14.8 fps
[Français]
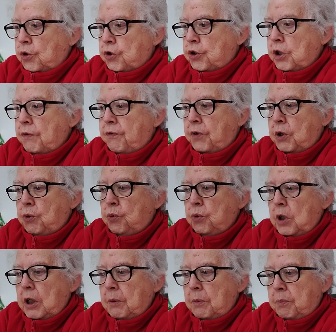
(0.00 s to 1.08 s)
j'ai fait tous
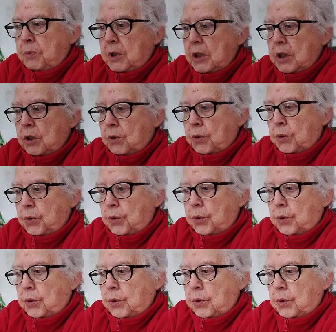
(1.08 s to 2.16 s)
les petits,
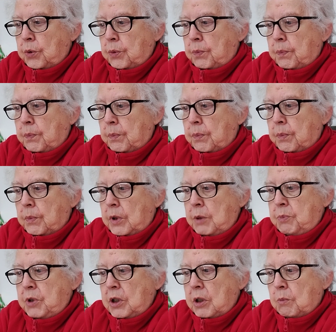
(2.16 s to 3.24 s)
euh, les
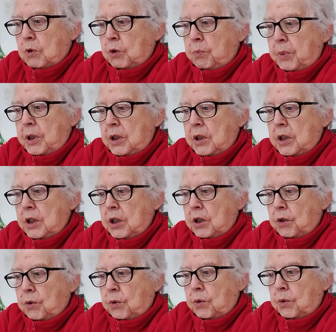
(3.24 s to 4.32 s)
petits diamants de painting